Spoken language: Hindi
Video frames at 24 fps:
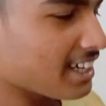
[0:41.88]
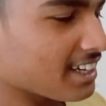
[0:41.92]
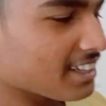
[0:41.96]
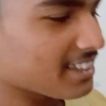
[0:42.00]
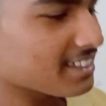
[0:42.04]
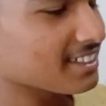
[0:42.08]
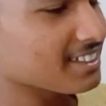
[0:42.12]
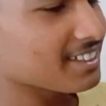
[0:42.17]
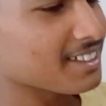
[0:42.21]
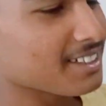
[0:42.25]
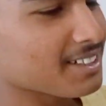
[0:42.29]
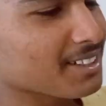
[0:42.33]
ये
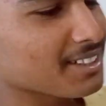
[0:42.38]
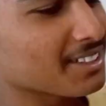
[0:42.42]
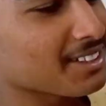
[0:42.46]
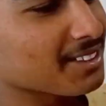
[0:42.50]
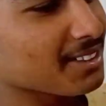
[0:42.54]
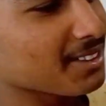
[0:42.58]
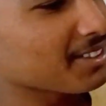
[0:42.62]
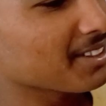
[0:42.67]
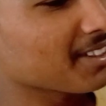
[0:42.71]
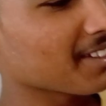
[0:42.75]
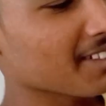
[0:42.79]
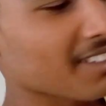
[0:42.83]
देखो
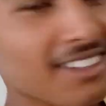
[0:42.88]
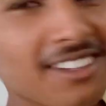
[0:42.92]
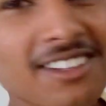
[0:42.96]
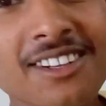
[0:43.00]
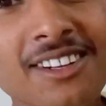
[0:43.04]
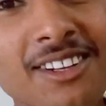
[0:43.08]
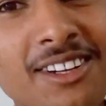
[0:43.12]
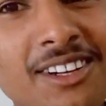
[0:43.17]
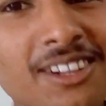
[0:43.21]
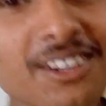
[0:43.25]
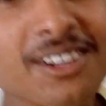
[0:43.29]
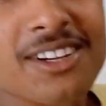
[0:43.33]
खोलो खोलो जल्दी
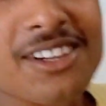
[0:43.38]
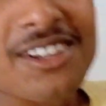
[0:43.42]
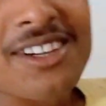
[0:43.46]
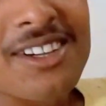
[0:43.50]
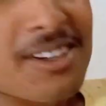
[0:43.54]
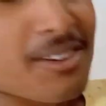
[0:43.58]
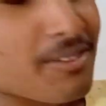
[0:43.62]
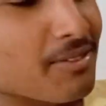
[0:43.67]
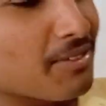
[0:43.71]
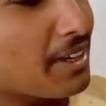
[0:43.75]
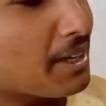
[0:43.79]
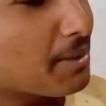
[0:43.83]
करो
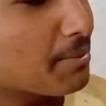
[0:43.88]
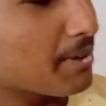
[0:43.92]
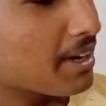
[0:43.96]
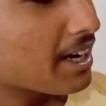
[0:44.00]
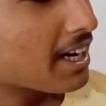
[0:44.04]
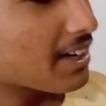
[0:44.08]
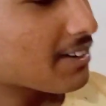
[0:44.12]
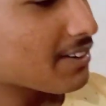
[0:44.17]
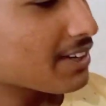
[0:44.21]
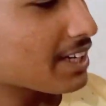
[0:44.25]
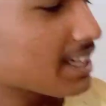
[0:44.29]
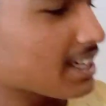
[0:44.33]
फ्लिपकार्ट
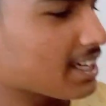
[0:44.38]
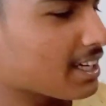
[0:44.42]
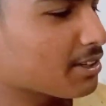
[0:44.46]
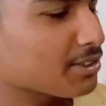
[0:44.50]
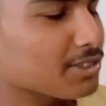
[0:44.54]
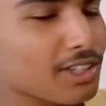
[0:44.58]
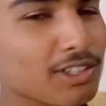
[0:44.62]
वाला है रुक जाओ तुम